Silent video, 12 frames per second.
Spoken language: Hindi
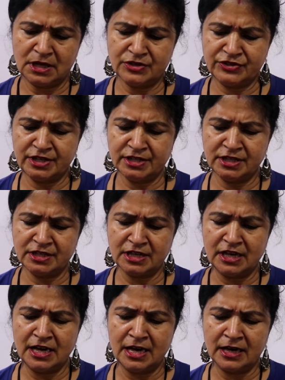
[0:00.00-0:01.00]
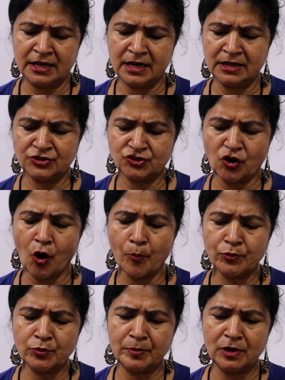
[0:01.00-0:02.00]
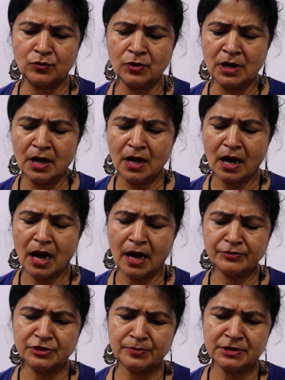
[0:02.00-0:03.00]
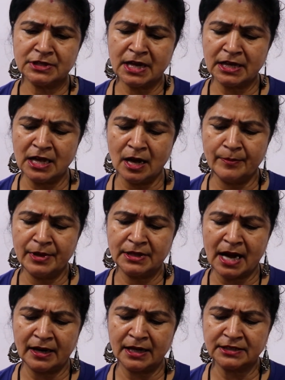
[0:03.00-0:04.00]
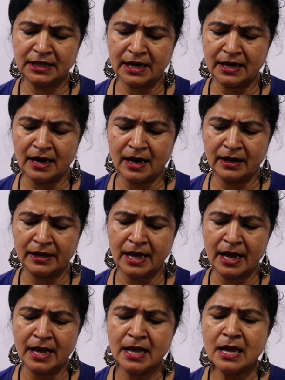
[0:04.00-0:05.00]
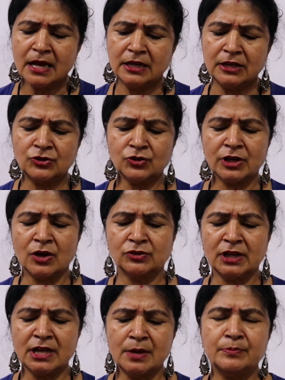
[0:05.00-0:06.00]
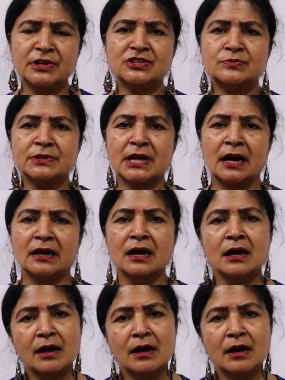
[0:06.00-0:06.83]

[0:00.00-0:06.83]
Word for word: अच्छे से चलने लगेगा सॉफ्ट बिल्कुल आप समझना कि हमें धागा चलाना आ गया है नहीं तो क्या होता है ये बीच में धागा